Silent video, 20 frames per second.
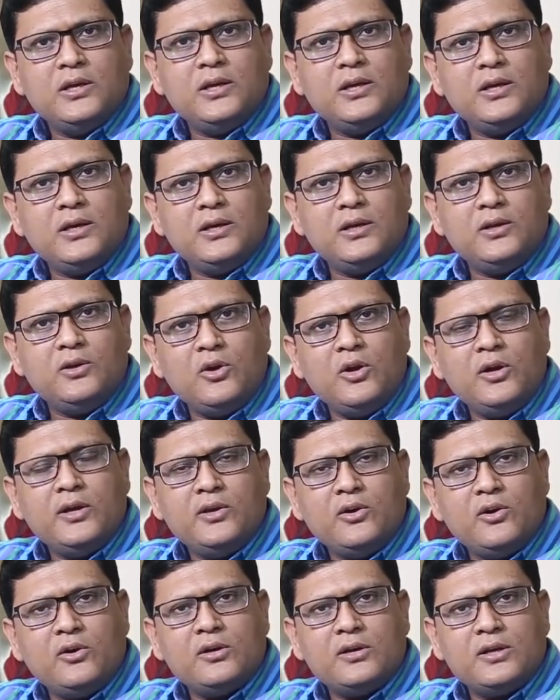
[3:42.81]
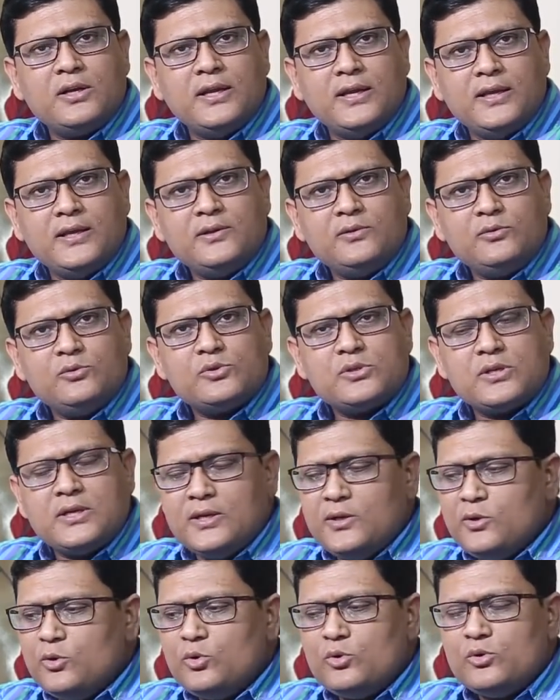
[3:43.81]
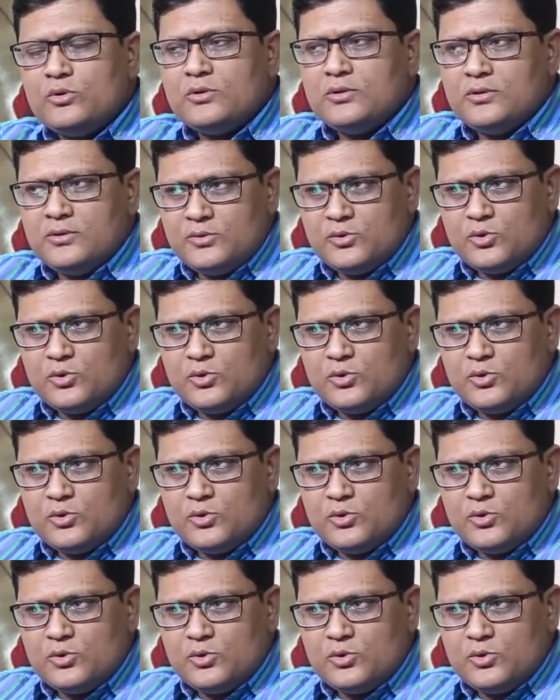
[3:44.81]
लॉ एंड ऑर्डर है उसके लोग